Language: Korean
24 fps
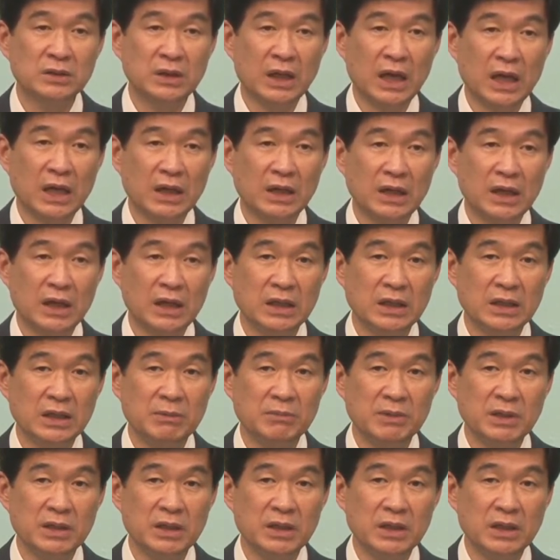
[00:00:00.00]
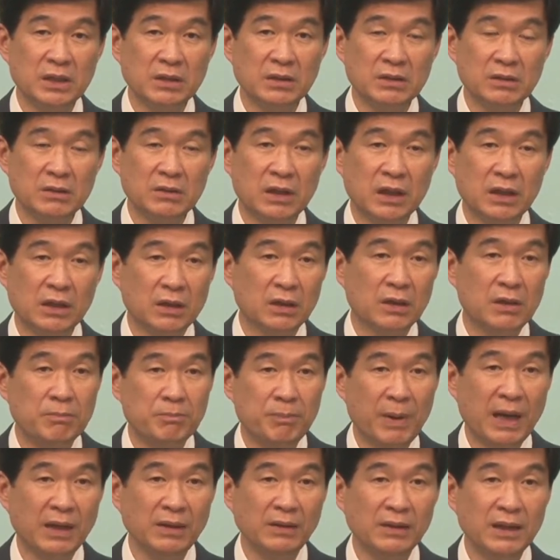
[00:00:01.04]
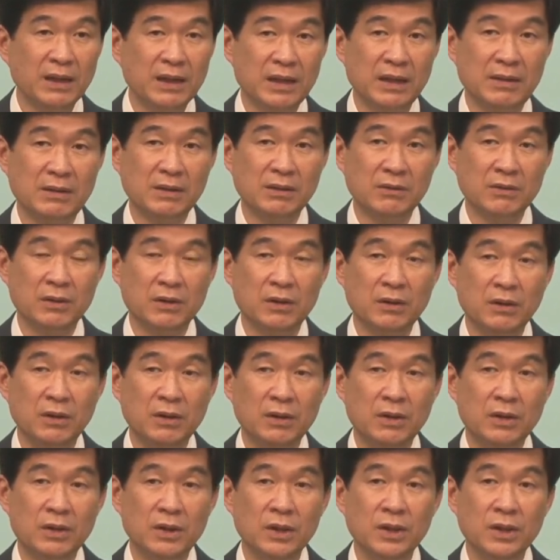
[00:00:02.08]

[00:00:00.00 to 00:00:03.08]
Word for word: 하나님이 이끌어가는 것을 판단하는 거,